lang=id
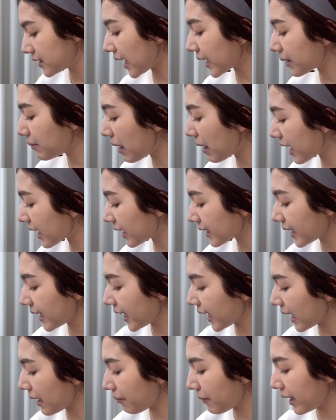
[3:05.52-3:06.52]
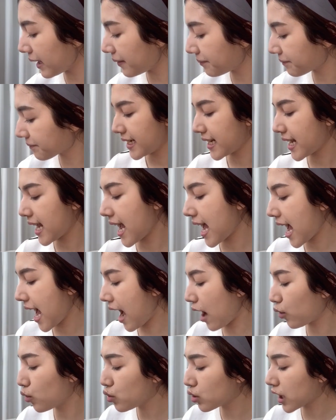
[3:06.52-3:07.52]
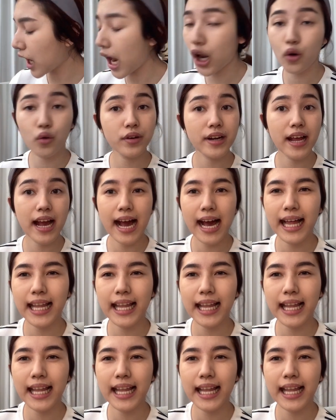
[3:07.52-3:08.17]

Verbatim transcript: nyari barangnya yang lama nah aku kalau udah